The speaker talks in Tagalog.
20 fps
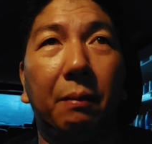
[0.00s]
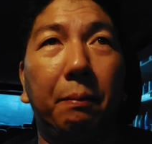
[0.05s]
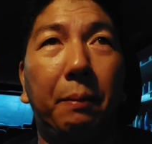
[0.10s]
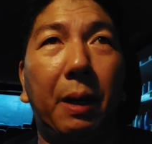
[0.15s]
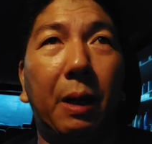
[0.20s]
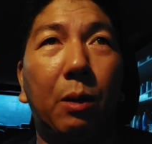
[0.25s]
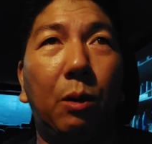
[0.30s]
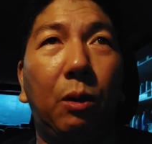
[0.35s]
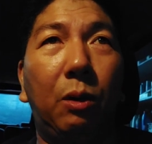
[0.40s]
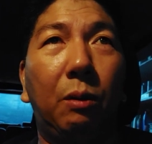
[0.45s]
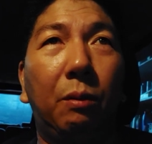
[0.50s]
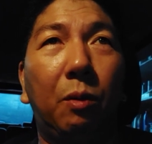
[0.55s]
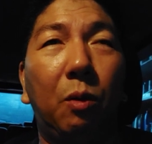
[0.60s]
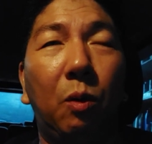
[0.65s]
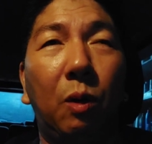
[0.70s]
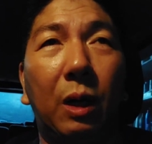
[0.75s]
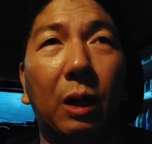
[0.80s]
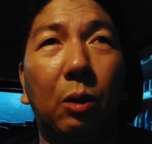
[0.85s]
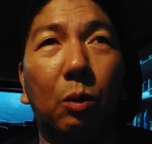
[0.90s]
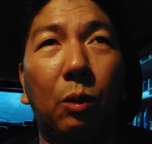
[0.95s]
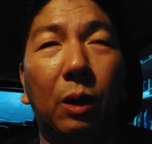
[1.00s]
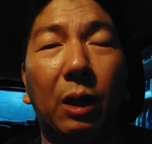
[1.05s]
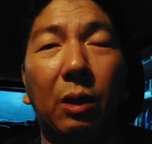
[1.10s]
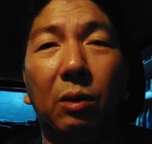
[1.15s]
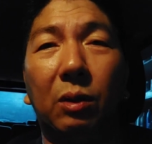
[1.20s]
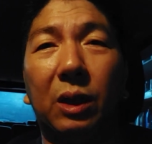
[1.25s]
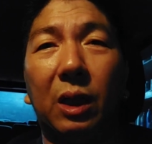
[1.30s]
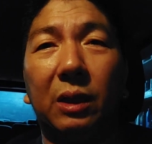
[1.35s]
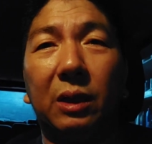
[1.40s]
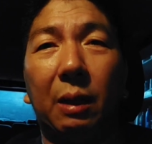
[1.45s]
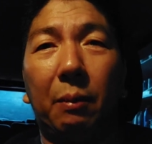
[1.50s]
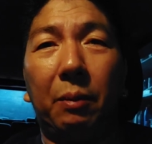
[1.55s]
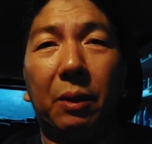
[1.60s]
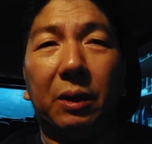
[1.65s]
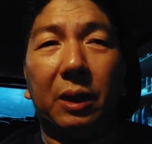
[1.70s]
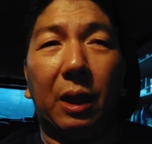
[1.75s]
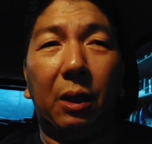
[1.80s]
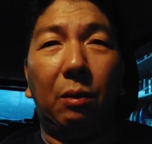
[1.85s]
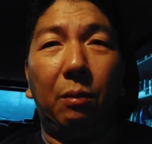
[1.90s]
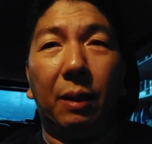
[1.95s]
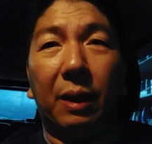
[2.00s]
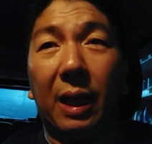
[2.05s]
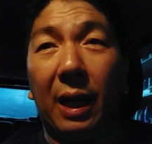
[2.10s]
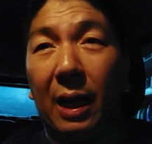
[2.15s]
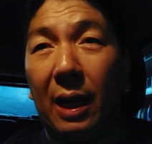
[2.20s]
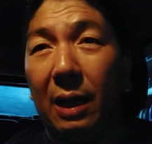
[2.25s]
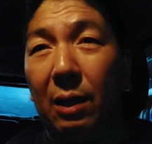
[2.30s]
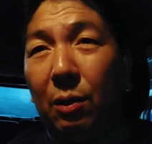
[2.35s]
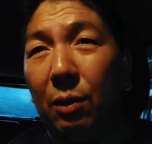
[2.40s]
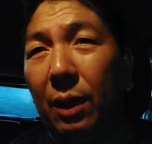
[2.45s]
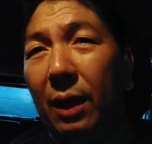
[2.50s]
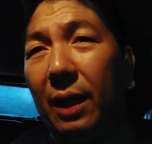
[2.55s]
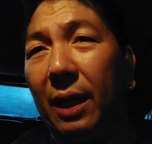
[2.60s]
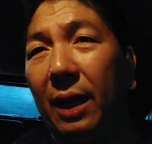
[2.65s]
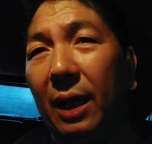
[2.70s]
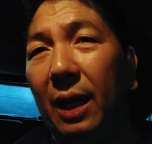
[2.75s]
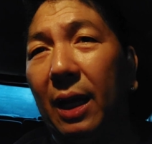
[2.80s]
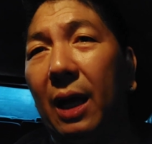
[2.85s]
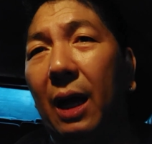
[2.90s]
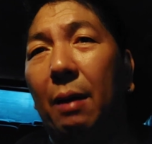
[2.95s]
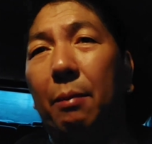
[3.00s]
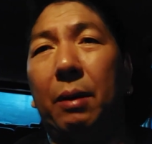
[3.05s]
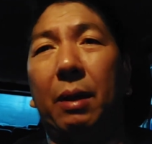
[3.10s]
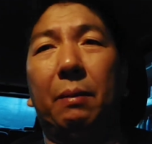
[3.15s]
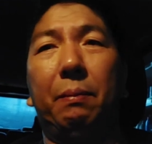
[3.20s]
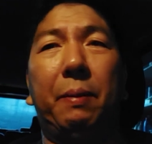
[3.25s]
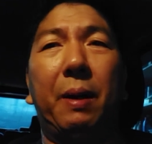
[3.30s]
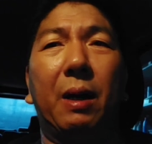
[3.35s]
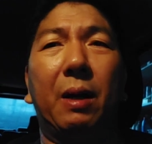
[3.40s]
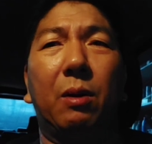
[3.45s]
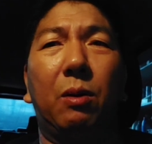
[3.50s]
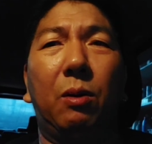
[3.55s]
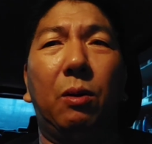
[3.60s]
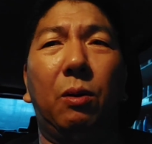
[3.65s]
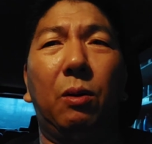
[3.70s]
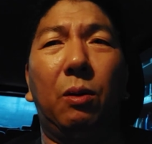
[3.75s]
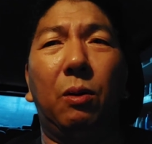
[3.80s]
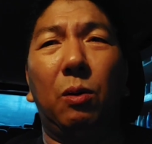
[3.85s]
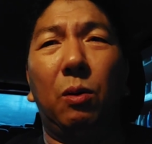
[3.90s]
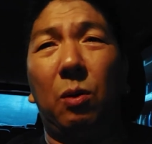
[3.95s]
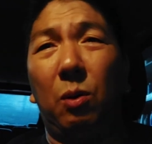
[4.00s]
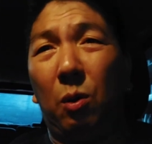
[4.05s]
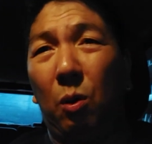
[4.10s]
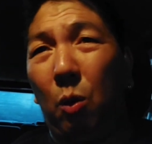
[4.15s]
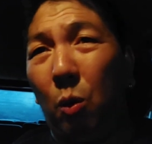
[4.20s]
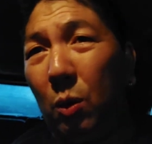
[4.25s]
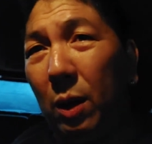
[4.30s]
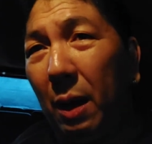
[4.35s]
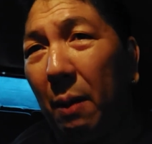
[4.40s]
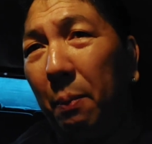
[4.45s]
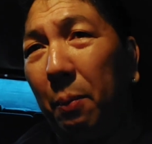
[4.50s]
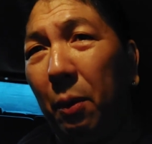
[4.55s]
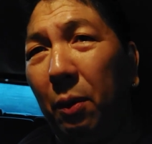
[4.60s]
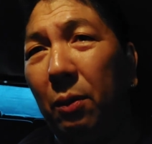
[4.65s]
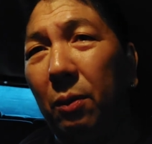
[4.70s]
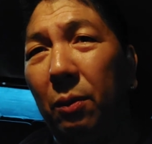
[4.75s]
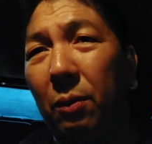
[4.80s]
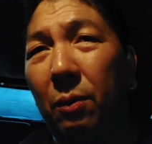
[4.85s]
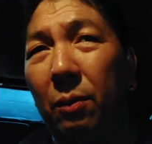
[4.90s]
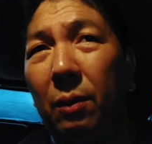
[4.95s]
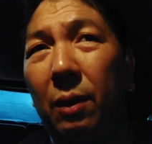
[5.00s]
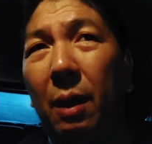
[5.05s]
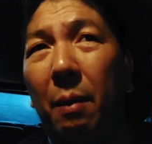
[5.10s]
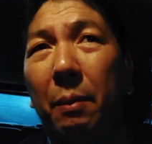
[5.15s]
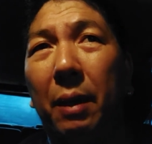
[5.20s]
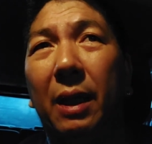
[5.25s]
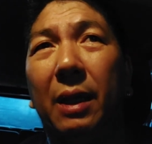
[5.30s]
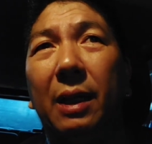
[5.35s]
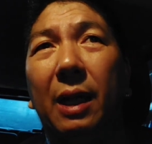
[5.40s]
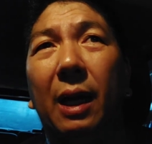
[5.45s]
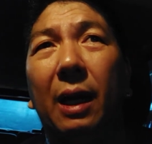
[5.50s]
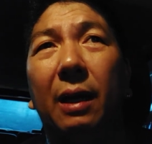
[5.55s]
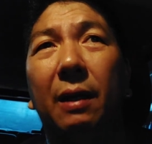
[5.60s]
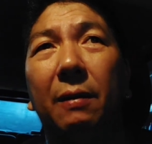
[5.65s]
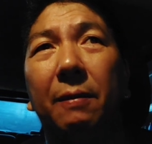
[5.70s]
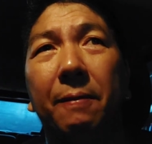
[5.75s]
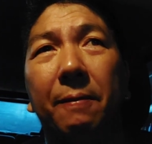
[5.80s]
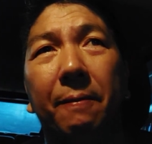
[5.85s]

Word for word: Pero yung kung katulad nung sinasabi ko sa inyo, matagal nyo nang ginagamit pero kulang po yung lamig niya.